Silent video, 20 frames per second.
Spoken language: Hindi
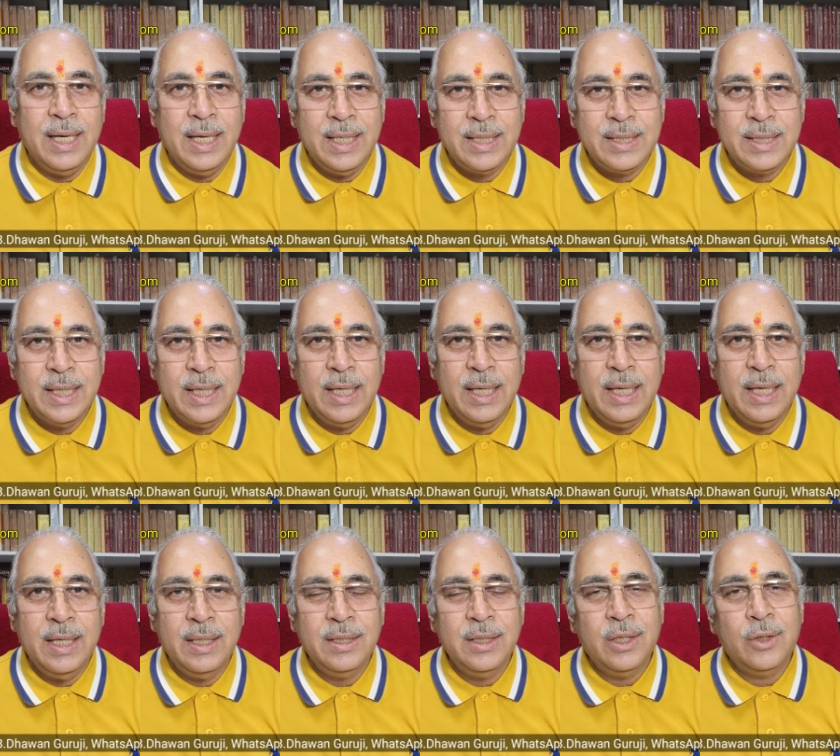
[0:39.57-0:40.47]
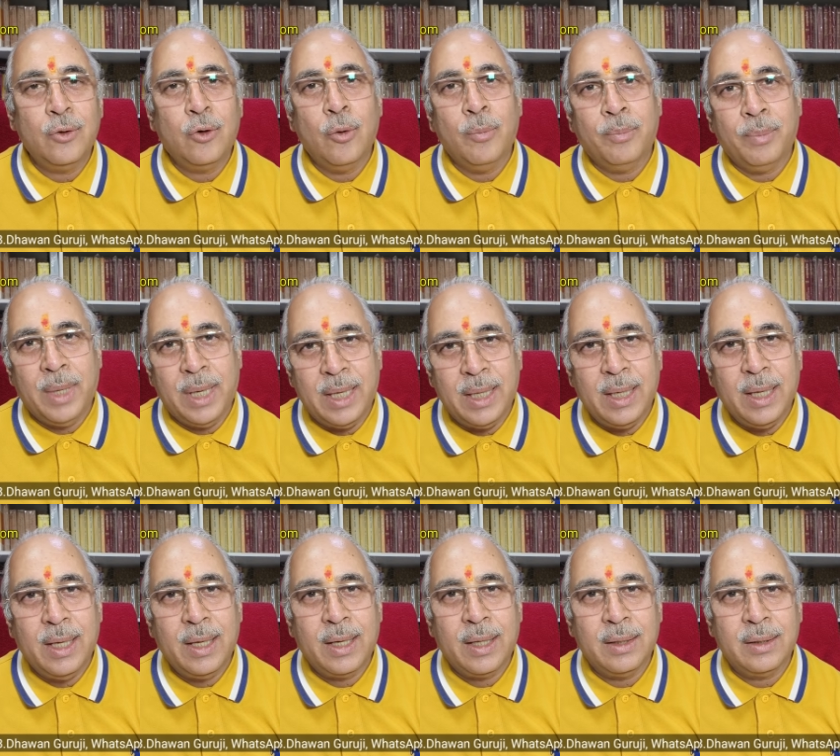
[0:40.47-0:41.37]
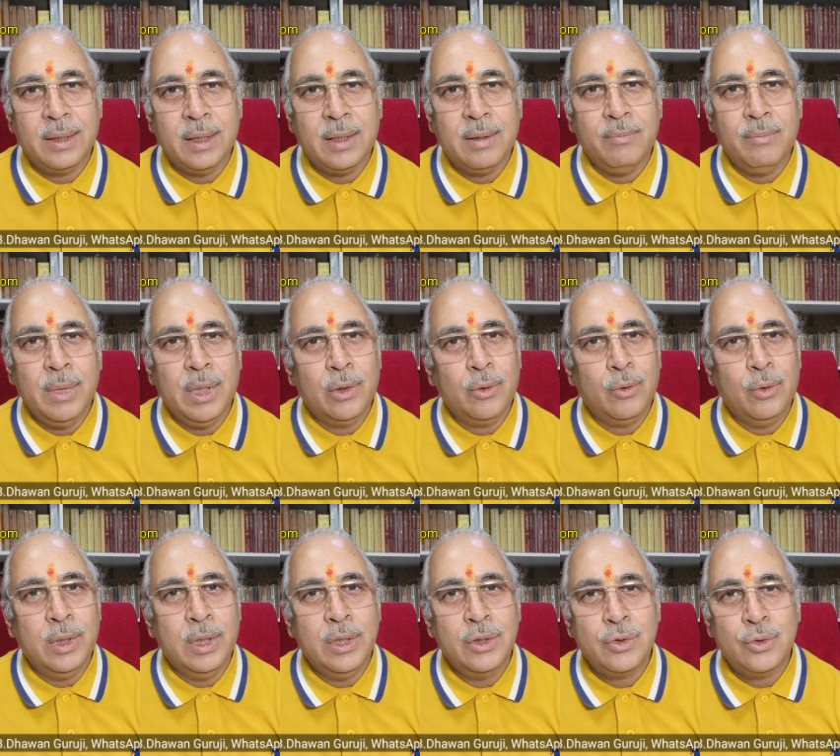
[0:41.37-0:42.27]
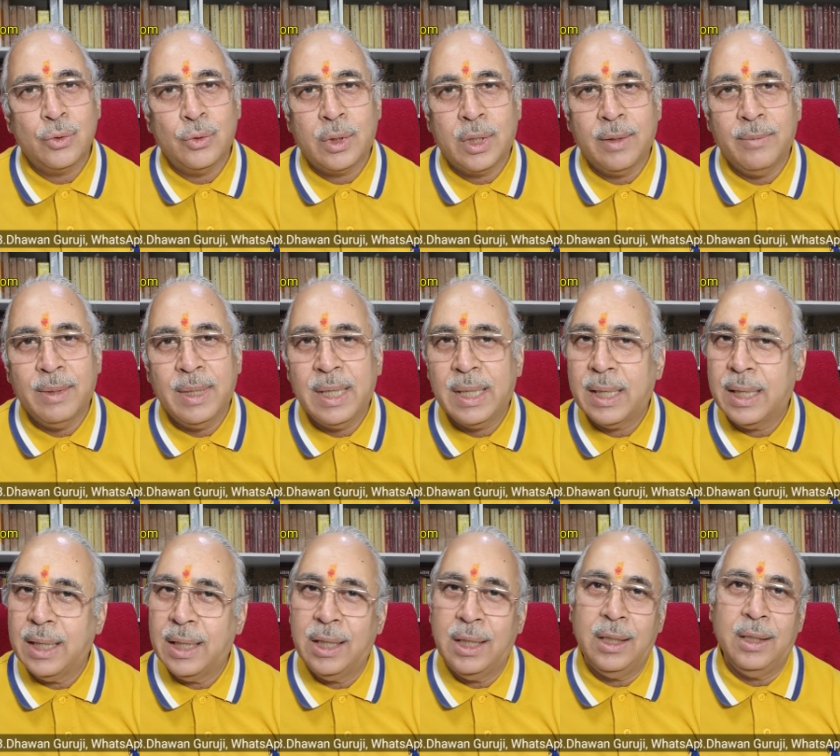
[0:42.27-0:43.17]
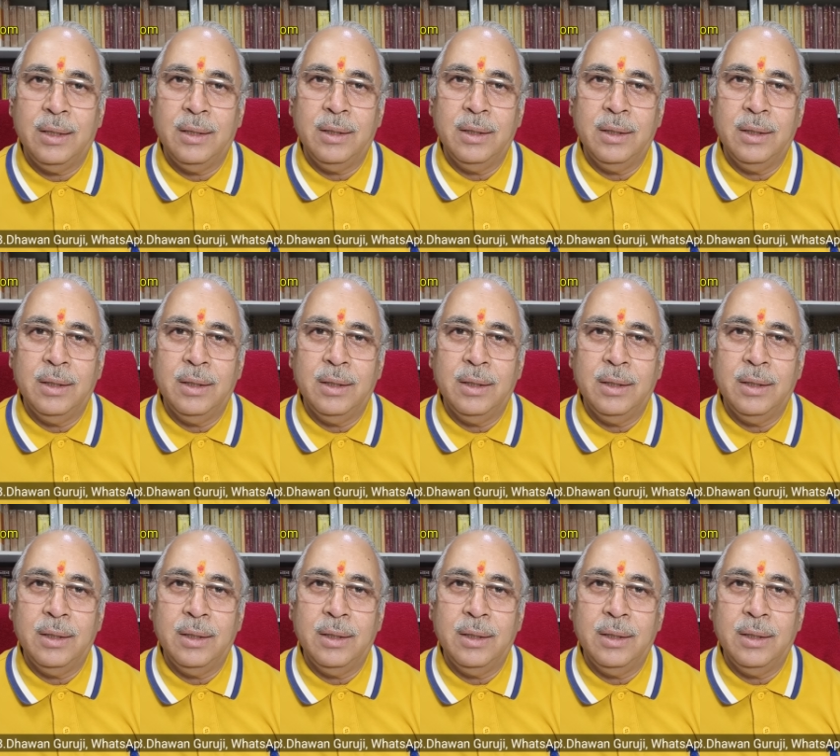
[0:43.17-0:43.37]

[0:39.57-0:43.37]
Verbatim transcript: ऐसे हैं जिनको पन्ना रतन बिल्कुल ही सूटेबल नहीं